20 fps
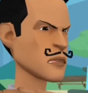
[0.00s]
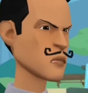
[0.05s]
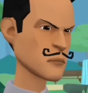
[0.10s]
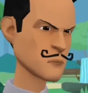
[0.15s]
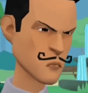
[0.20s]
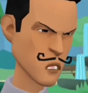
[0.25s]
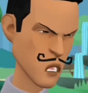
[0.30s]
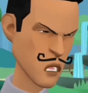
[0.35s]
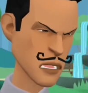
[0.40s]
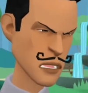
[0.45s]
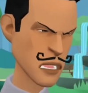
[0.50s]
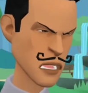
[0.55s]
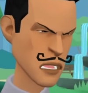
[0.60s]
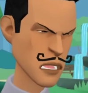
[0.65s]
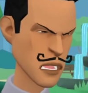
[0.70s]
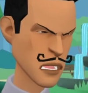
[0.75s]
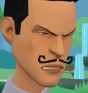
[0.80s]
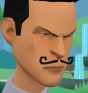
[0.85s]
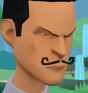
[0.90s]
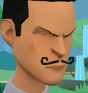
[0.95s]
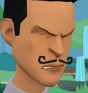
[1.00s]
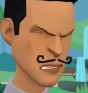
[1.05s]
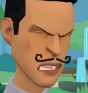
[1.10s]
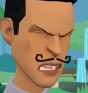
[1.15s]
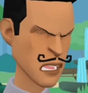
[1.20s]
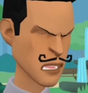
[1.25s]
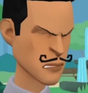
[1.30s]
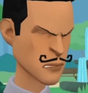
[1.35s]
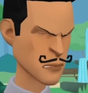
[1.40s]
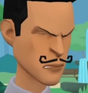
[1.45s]
কফি হাউজে যাচ্ছিস
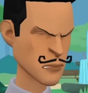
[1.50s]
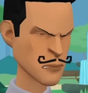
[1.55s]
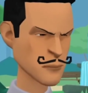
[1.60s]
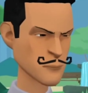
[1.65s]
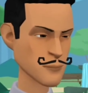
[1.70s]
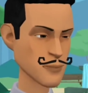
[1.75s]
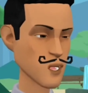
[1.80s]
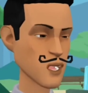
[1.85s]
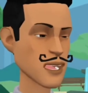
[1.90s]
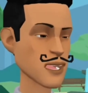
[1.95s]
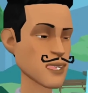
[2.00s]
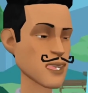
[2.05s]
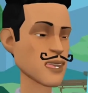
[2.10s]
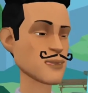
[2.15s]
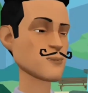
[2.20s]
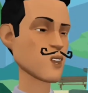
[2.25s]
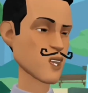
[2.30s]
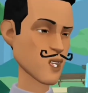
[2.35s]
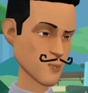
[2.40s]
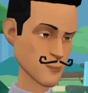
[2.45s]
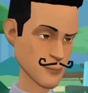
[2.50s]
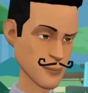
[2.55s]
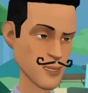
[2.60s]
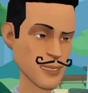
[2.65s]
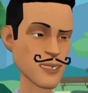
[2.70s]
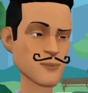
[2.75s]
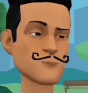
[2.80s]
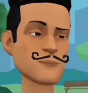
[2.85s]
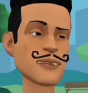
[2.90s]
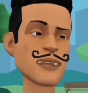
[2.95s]
না দোকানের মালিক
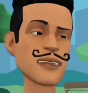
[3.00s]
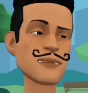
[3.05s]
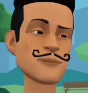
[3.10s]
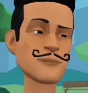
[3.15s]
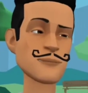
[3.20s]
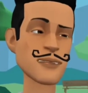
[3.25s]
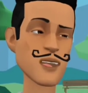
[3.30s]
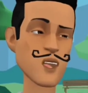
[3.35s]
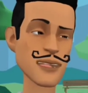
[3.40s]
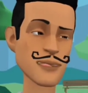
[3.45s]
ফোন দিয়ে বলল